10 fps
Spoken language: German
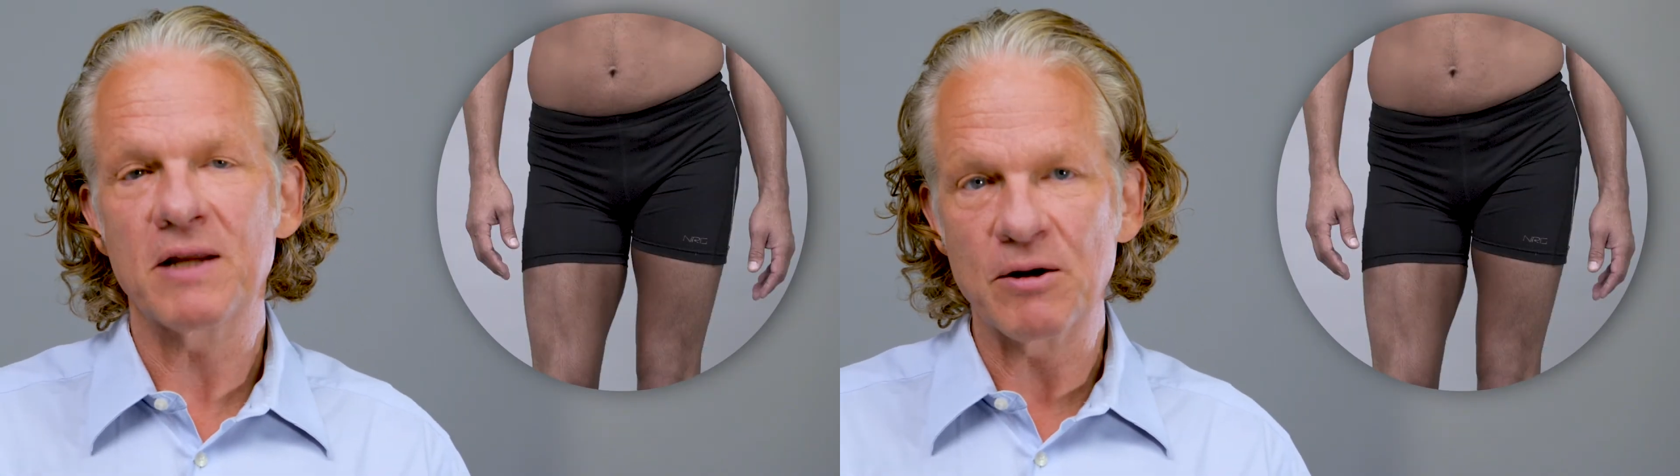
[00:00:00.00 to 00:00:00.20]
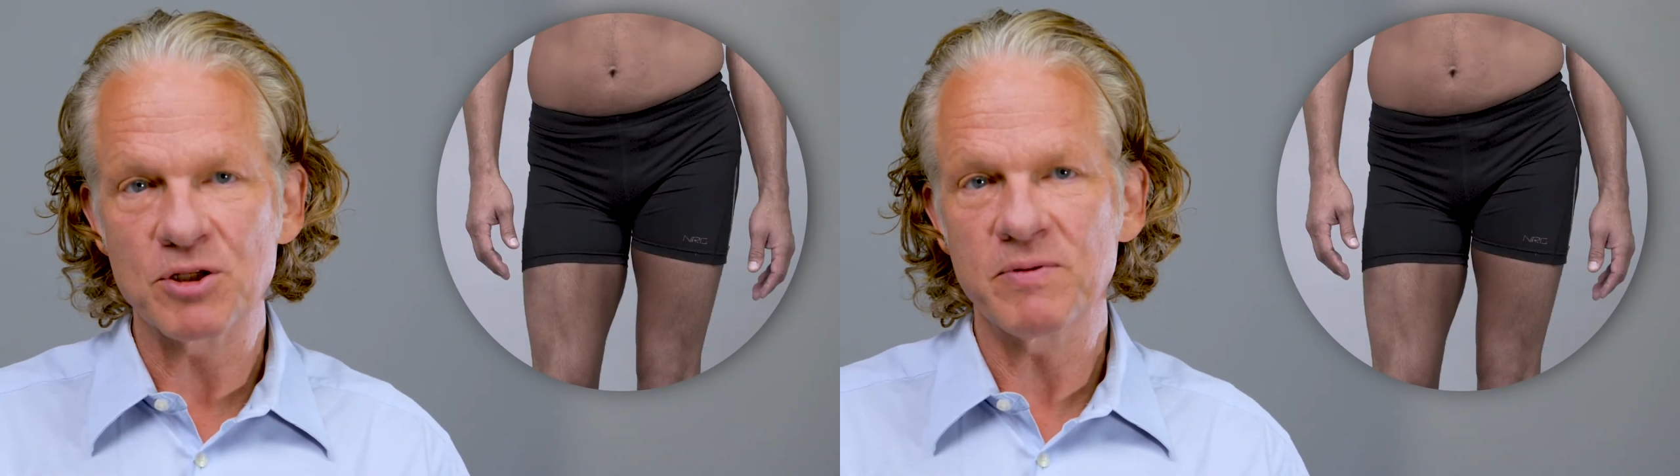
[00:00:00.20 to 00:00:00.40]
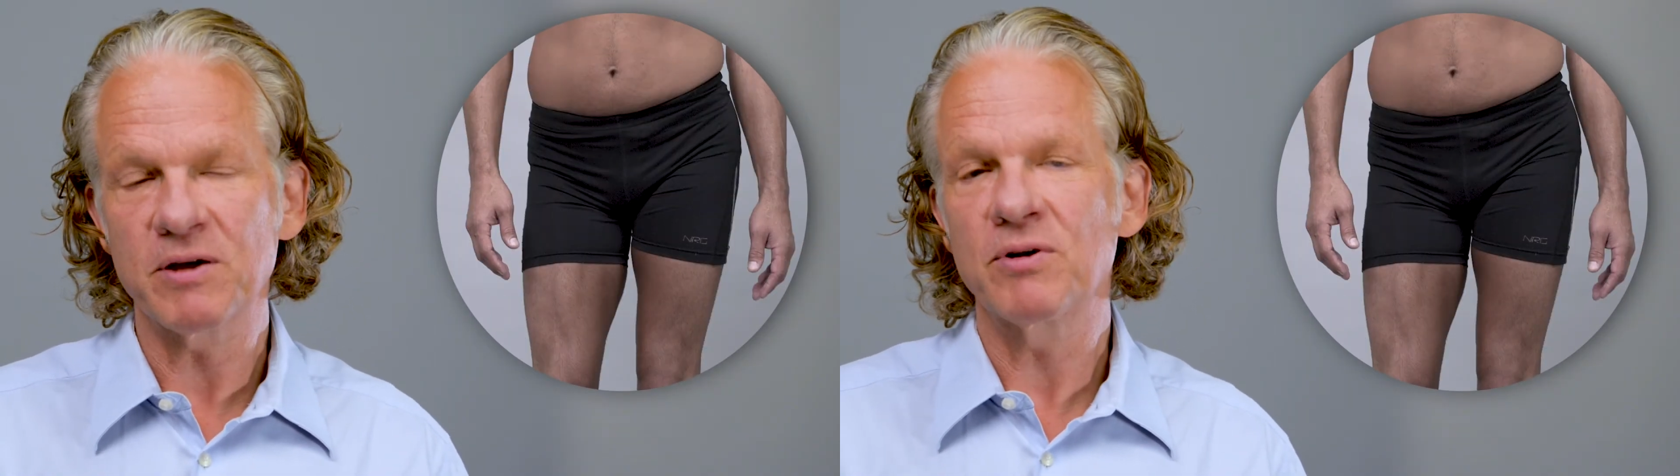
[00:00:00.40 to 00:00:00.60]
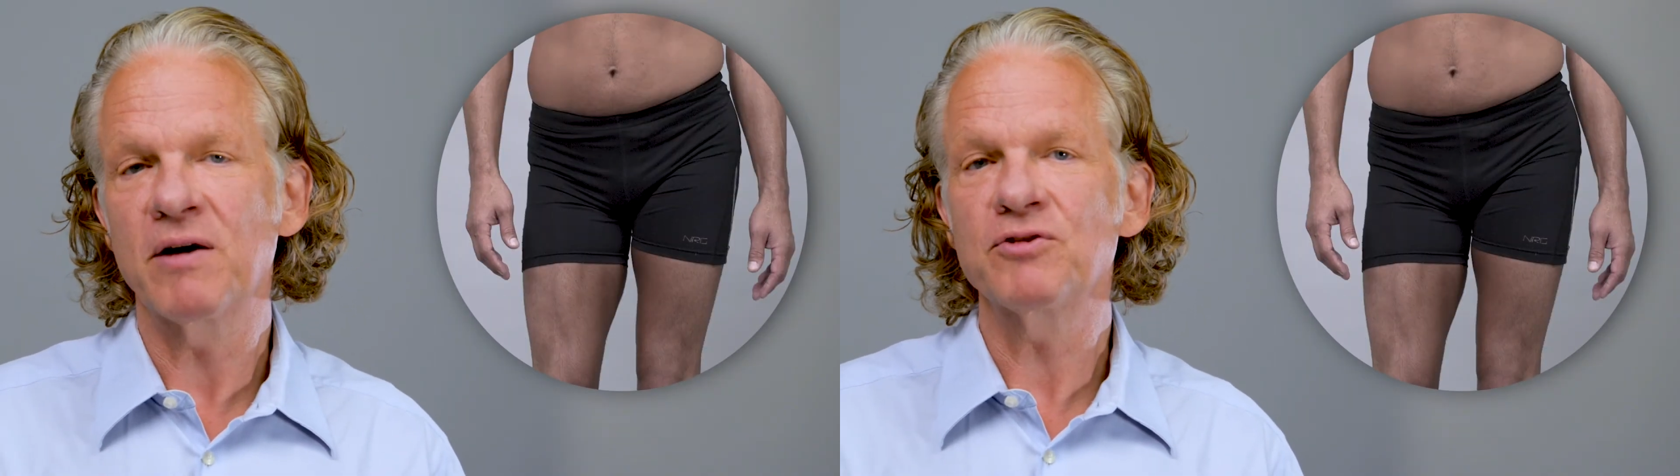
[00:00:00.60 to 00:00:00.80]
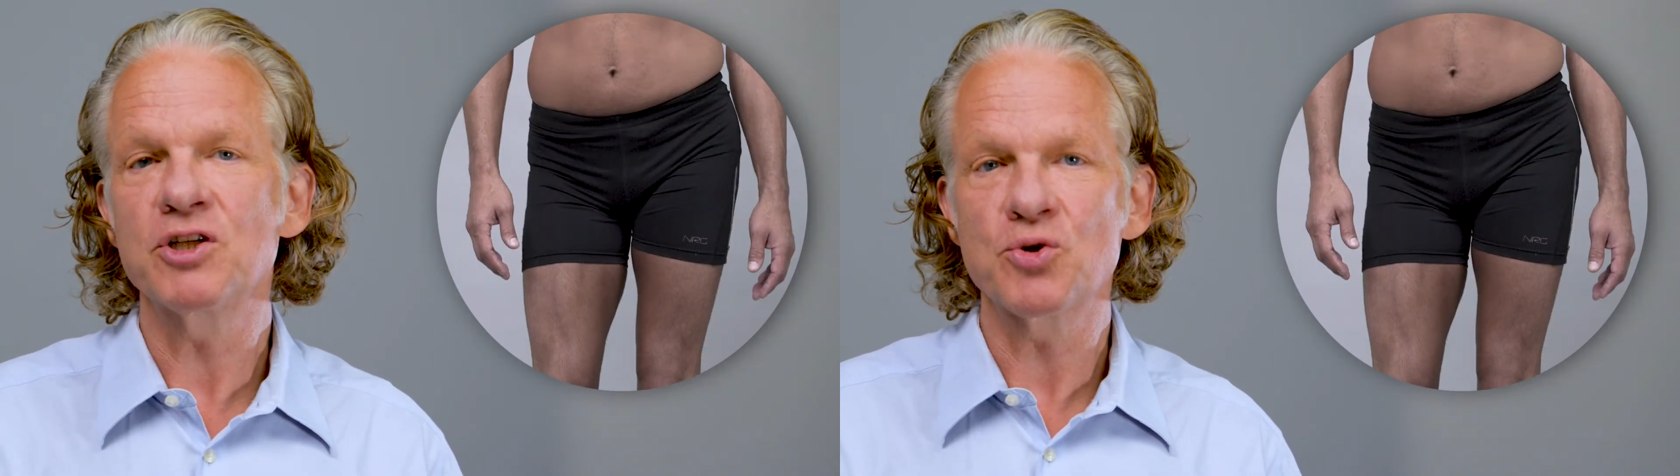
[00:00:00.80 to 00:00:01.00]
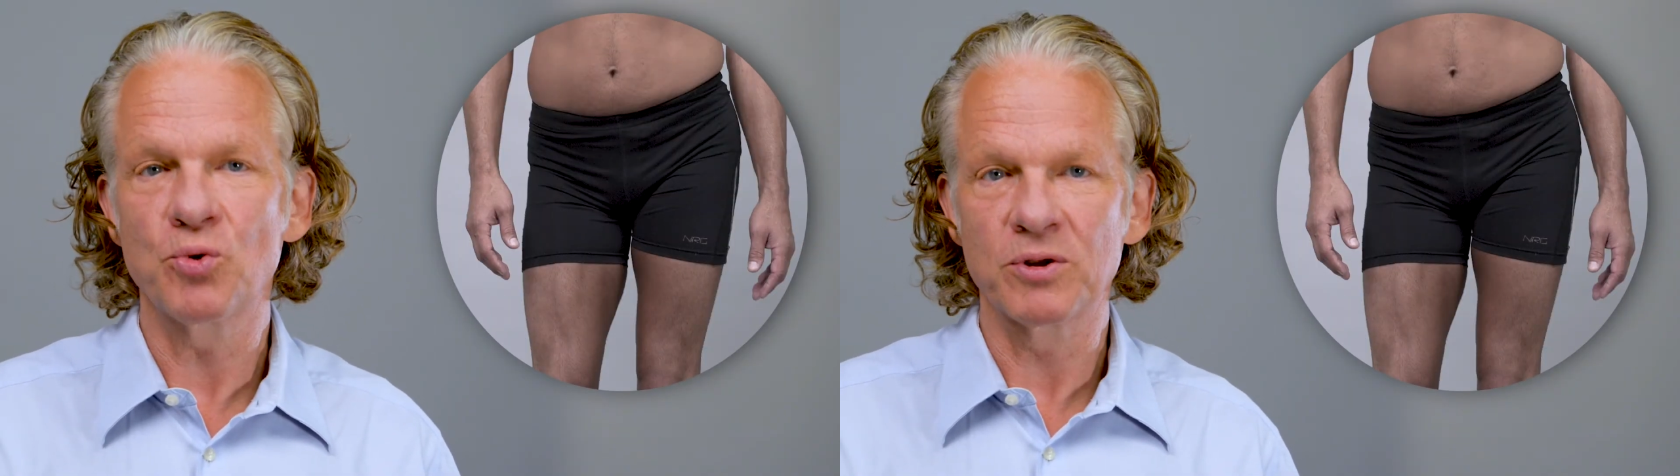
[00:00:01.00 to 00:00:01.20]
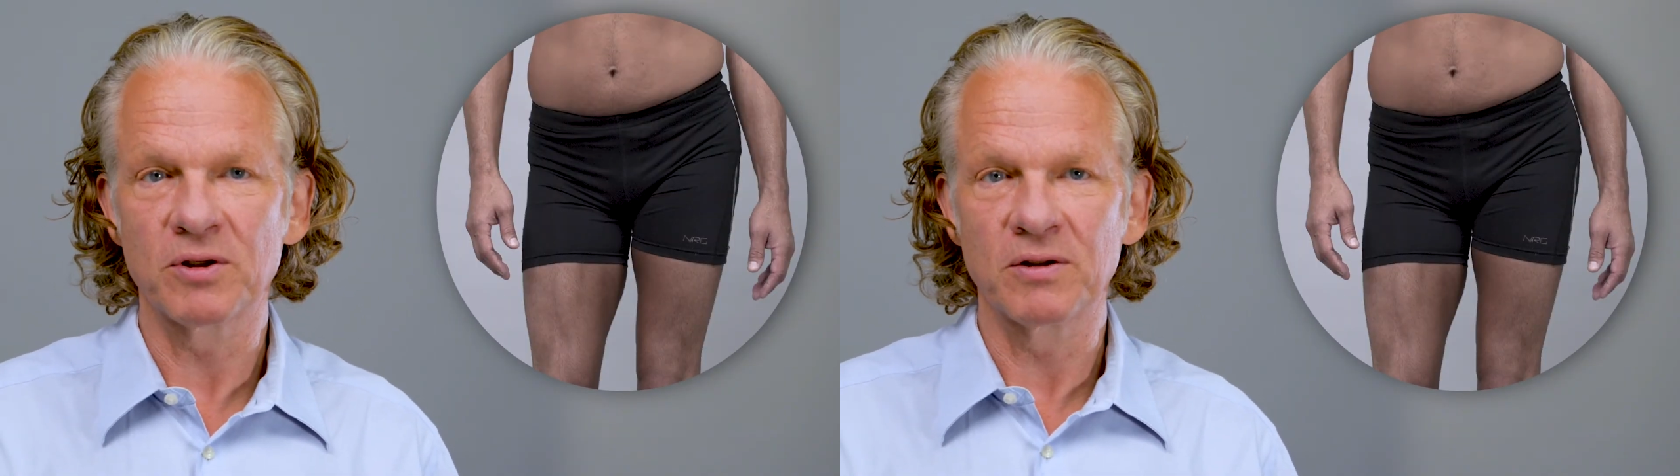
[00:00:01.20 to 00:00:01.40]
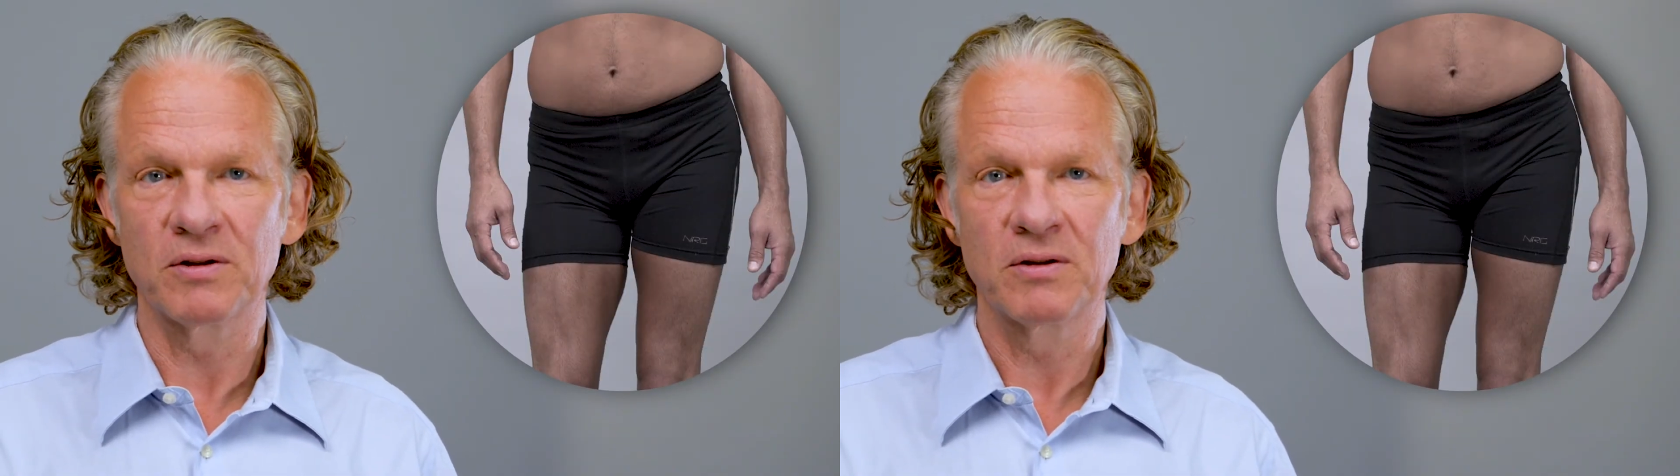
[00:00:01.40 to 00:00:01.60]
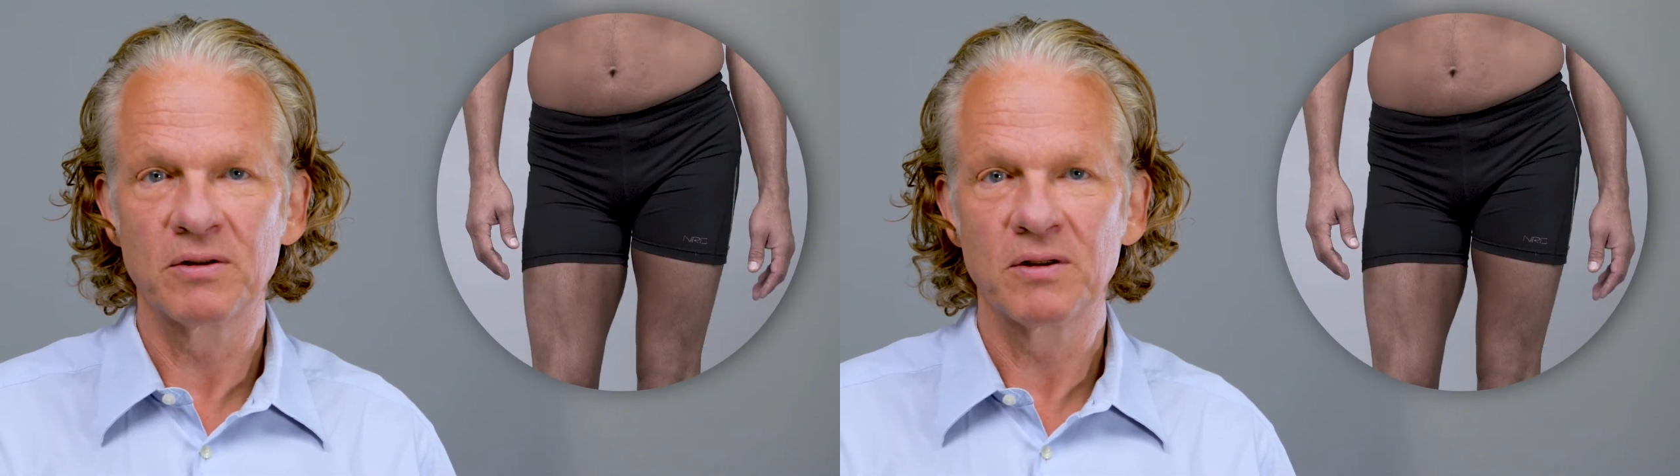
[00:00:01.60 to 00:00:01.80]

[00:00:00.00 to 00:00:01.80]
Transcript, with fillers: Auswirkungen auf die Schultern.